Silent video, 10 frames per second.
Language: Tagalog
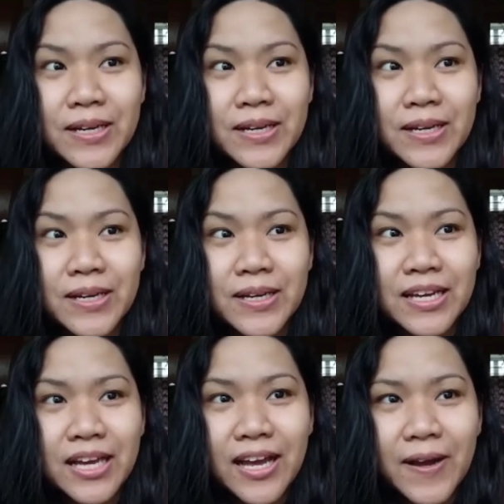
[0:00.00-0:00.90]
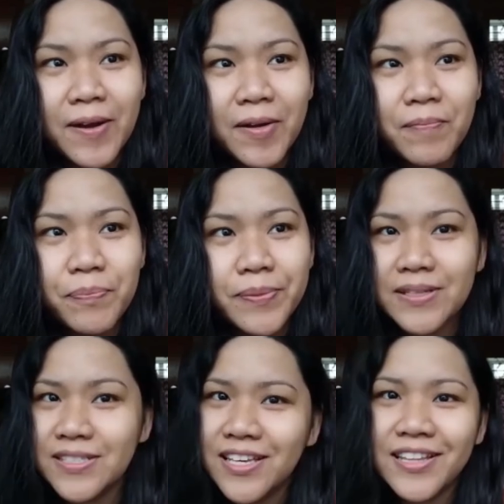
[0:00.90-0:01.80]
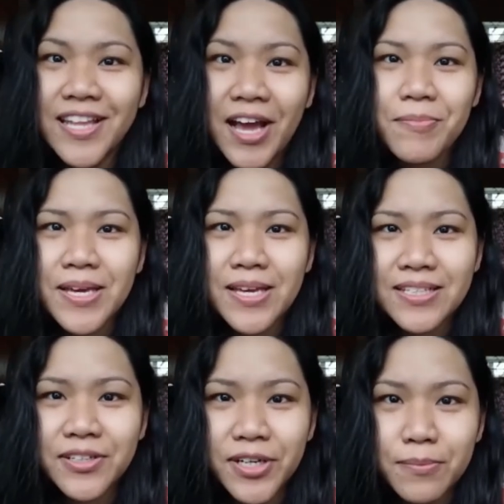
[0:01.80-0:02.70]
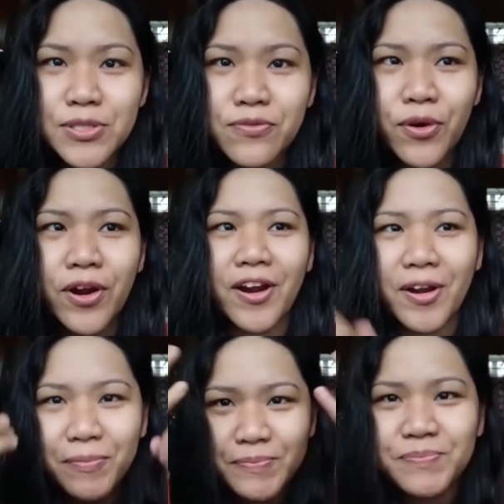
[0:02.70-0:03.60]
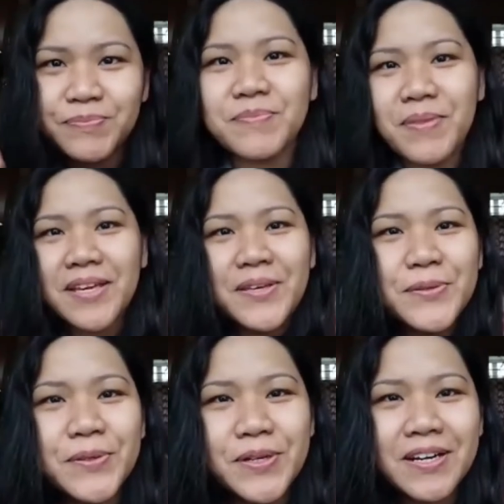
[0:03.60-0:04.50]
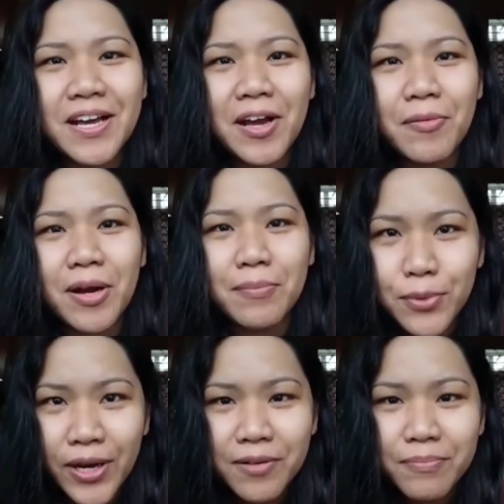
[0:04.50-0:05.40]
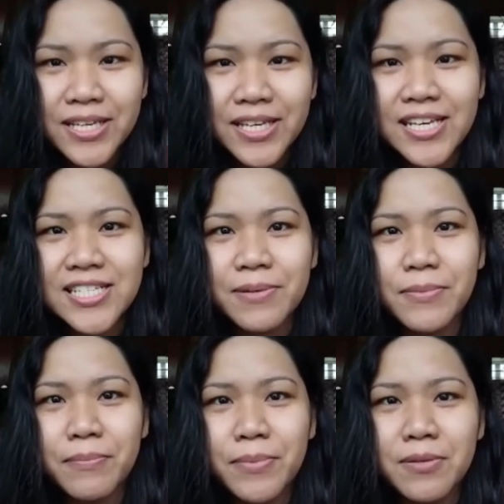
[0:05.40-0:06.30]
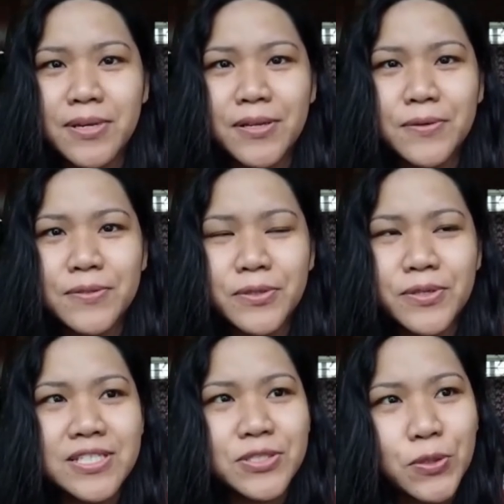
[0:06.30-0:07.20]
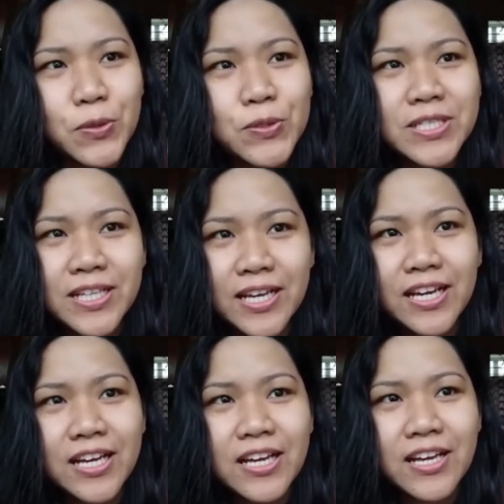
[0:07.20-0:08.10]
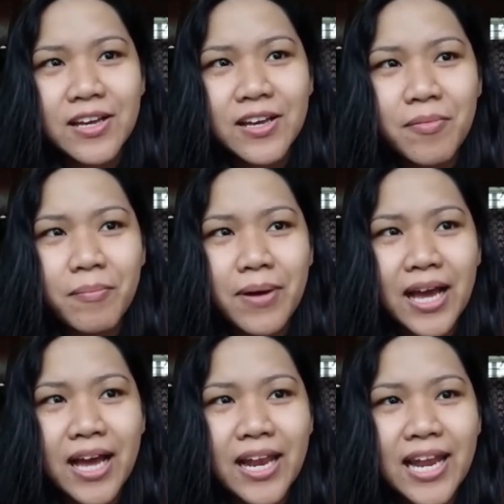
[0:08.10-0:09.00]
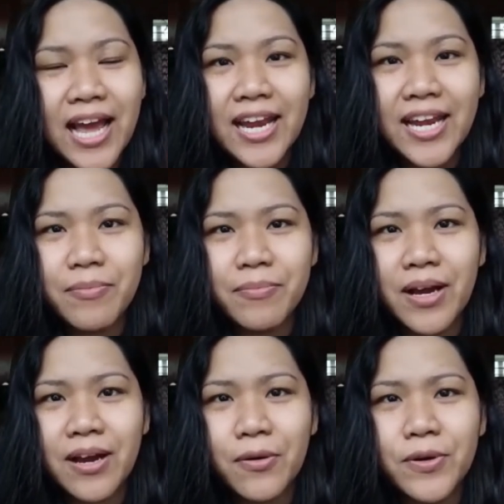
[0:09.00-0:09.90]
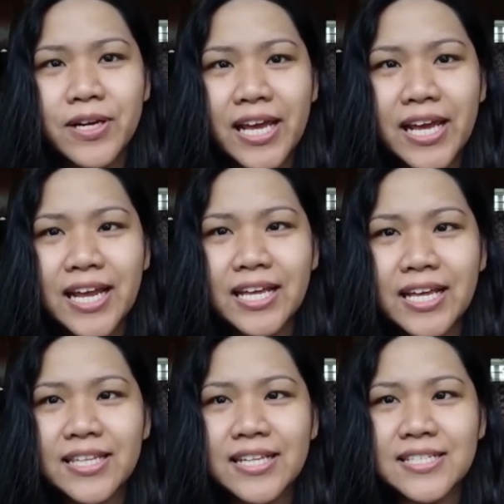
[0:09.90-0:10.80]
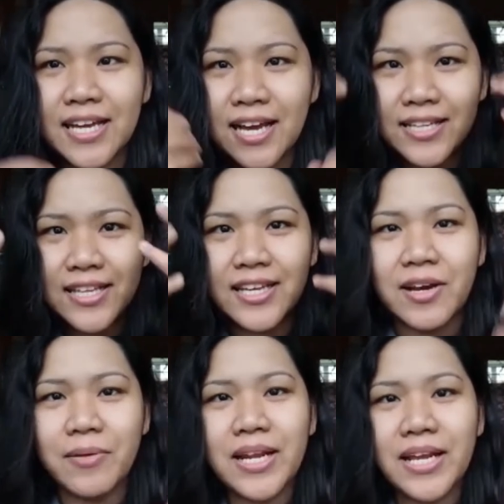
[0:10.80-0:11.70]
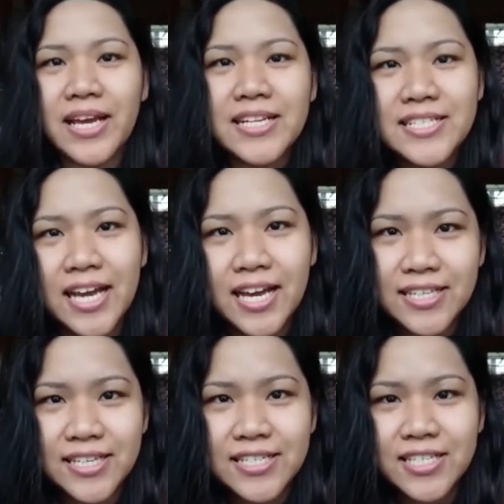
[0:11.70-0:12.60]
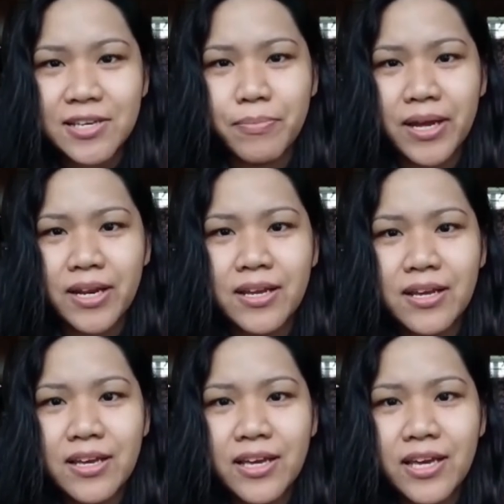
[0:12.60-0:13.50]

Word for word: Um, see, ang dami for yung uh, mga bunga ng pag-iisip ng Pilipino. So it shows na malalim ang ugnay natin sa ating kamalayan, sa ating isipan.